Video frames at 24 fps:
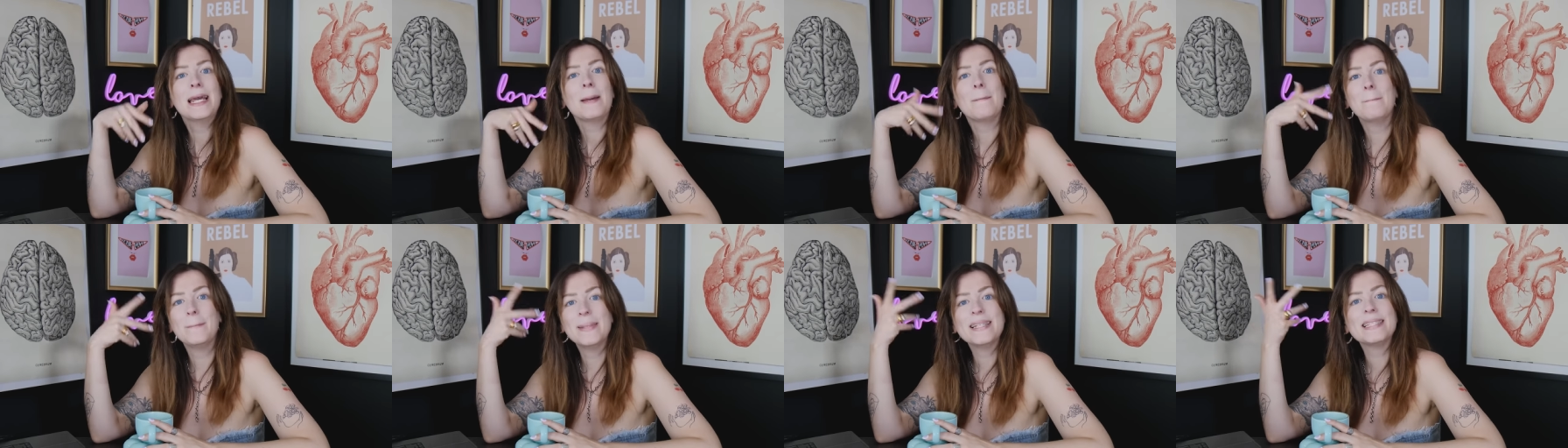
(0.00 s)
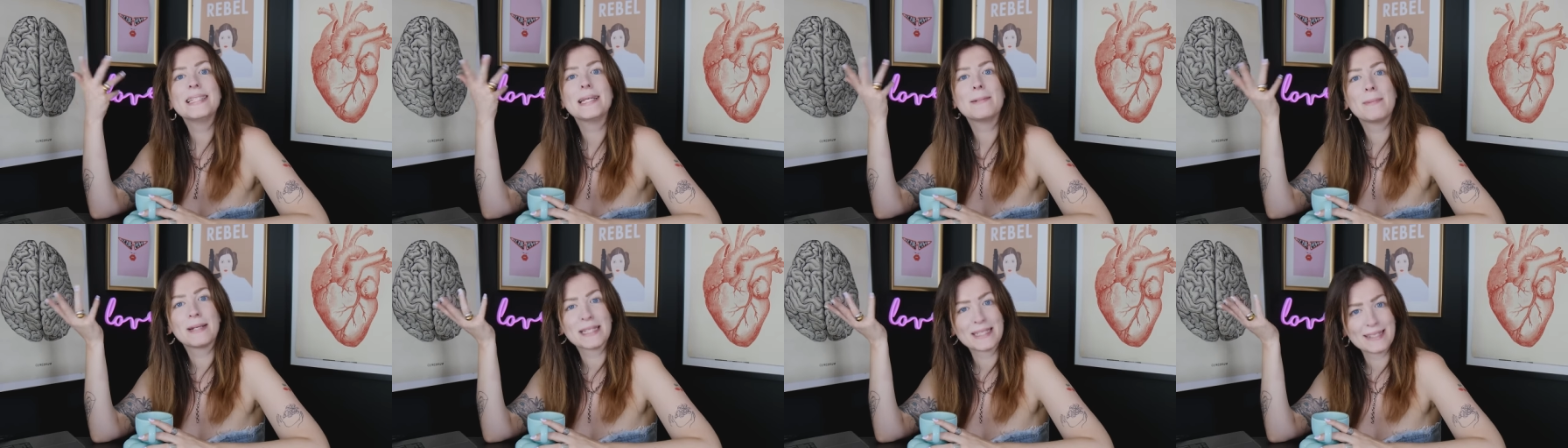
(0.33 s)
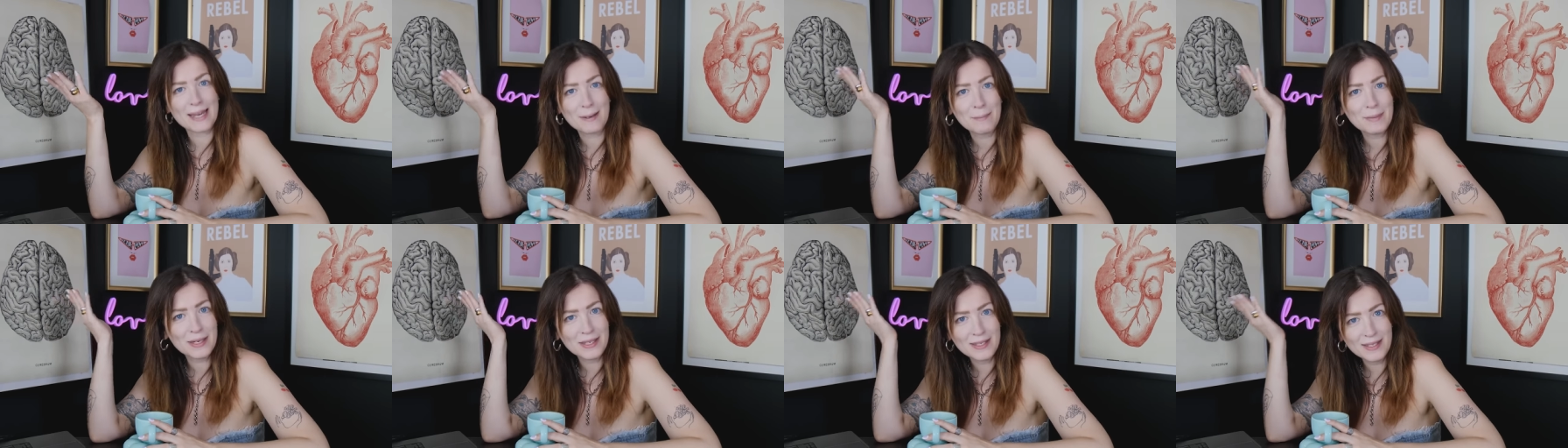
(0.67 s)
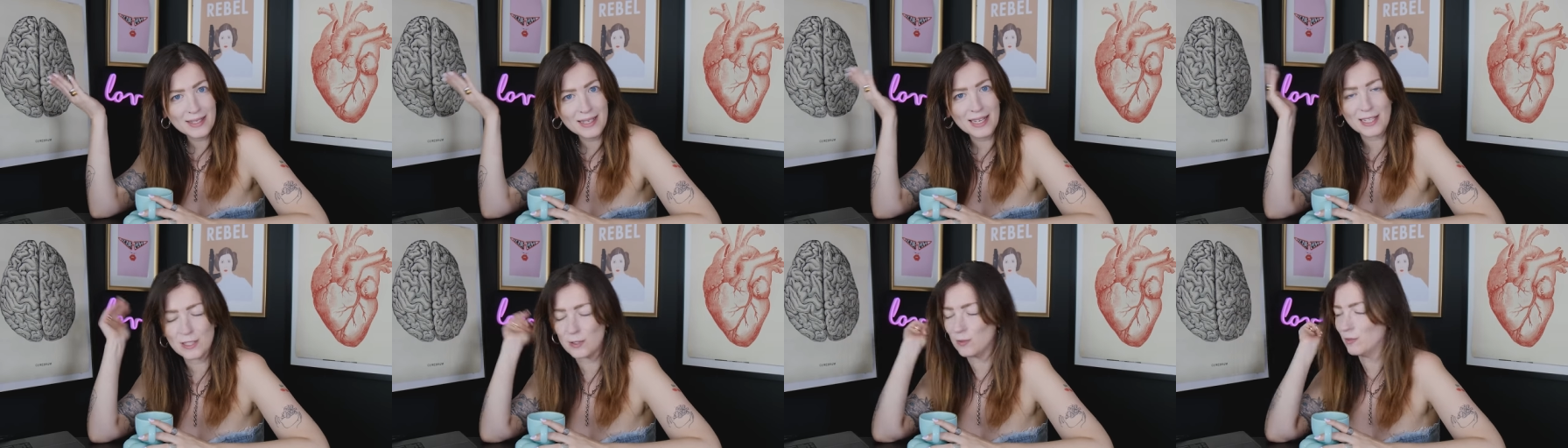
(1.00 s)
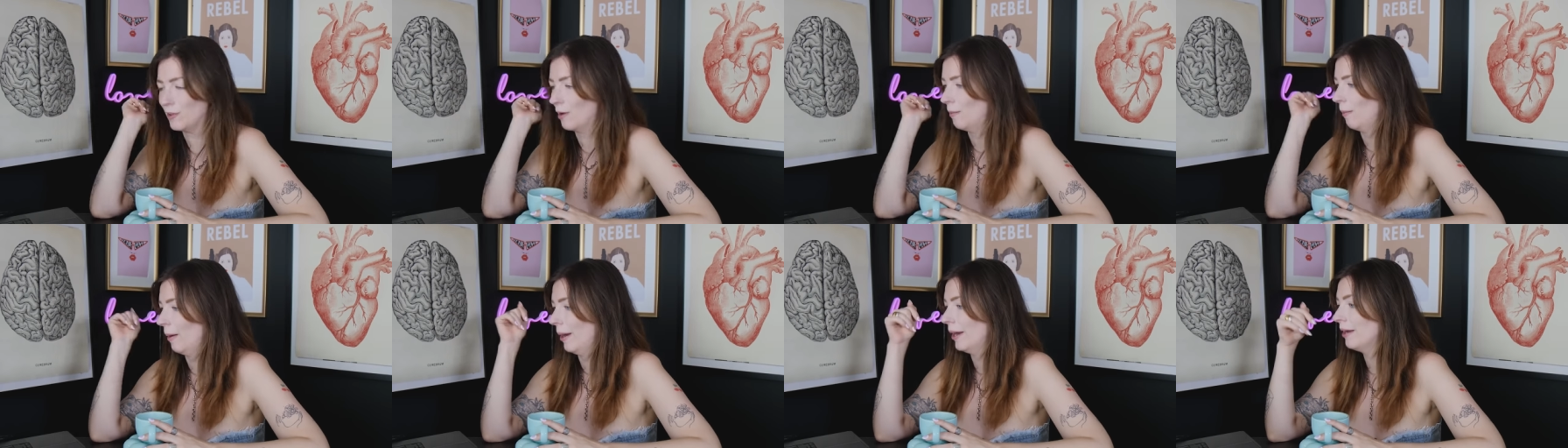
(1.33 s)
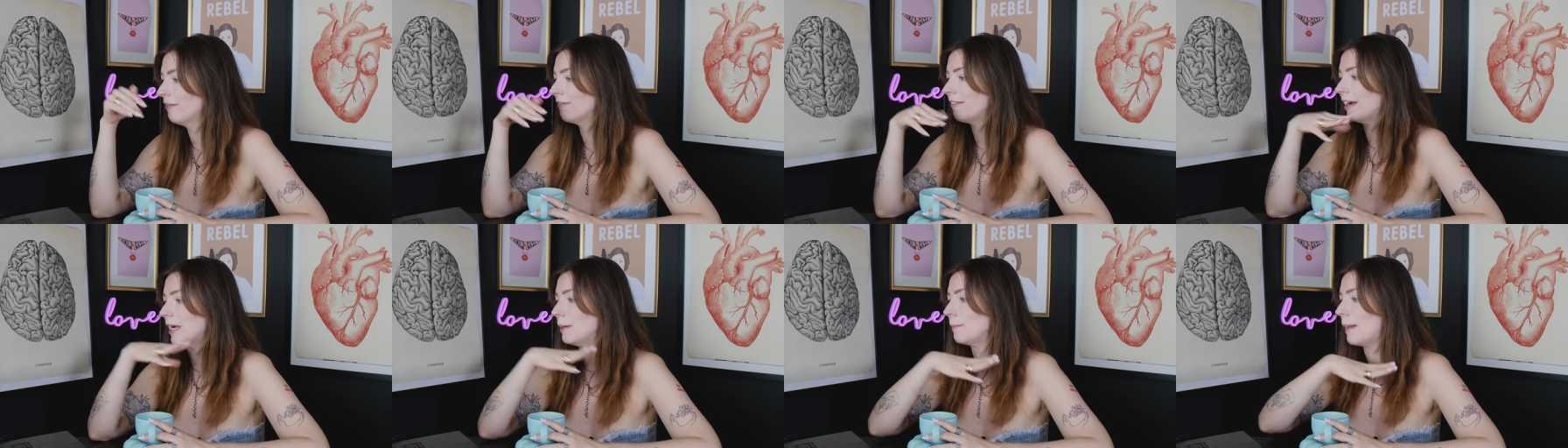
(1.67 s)
ein bisschen mehr Zeit mit Nina zu
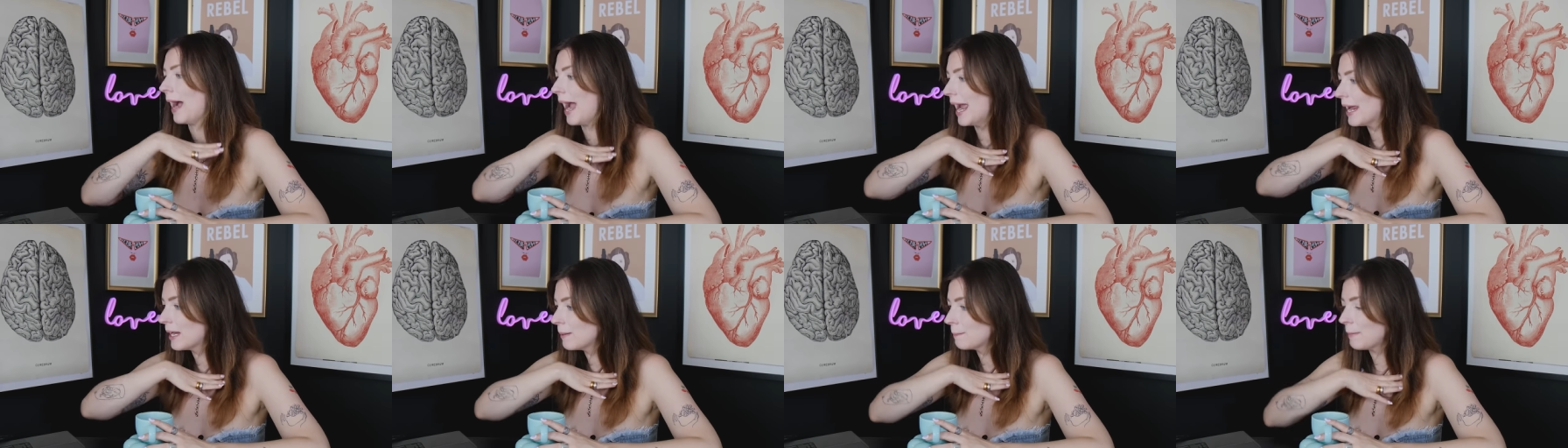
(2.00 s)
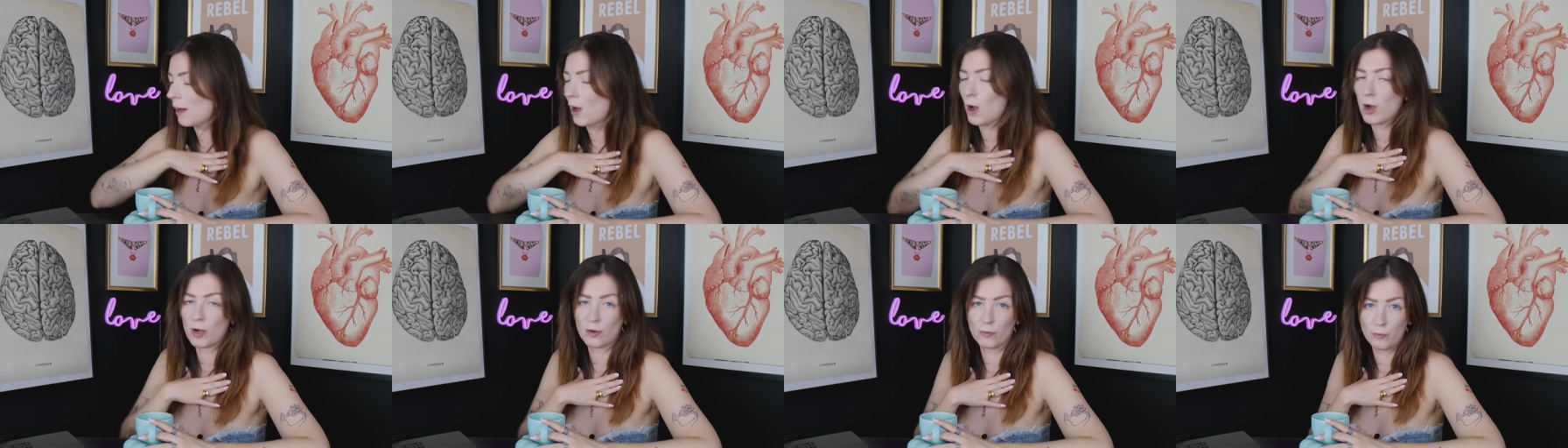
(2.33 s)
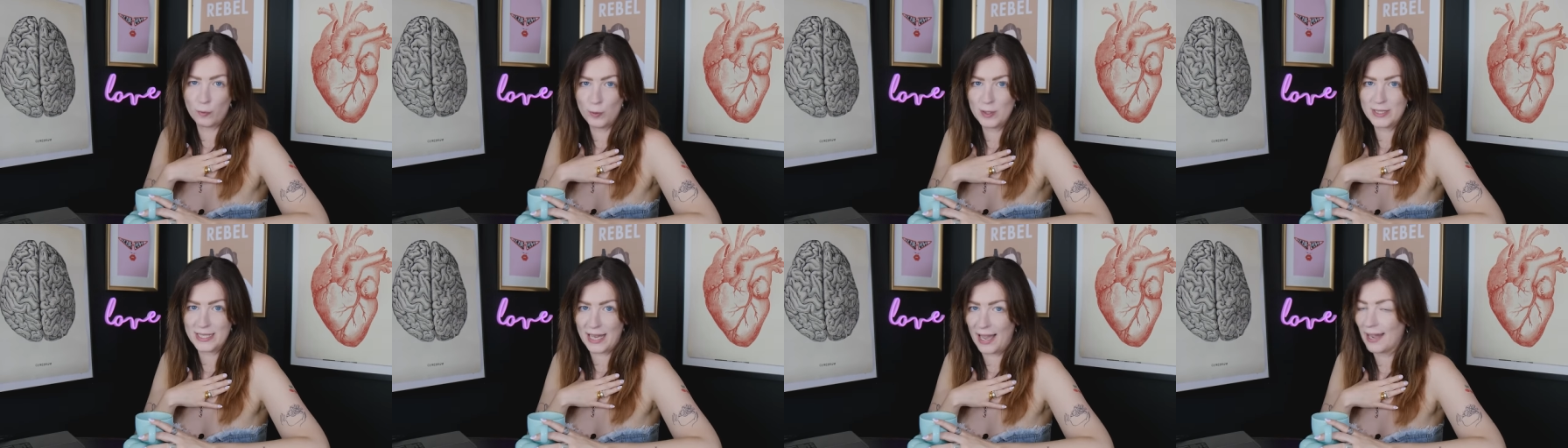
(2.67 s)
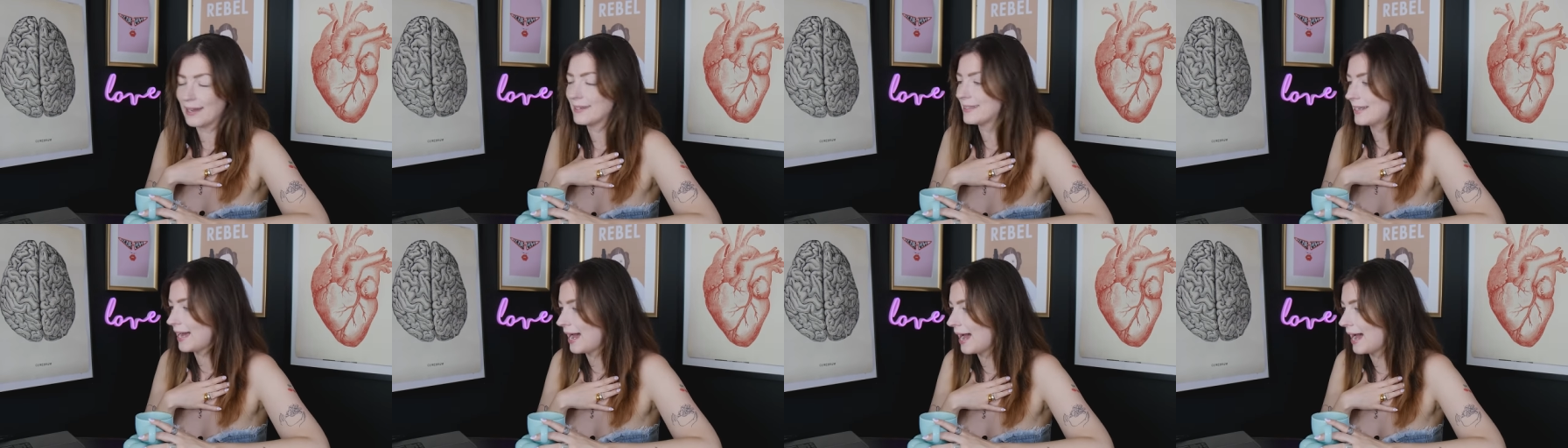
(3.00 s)
verbringen, weil mein Bauchgefühl sagt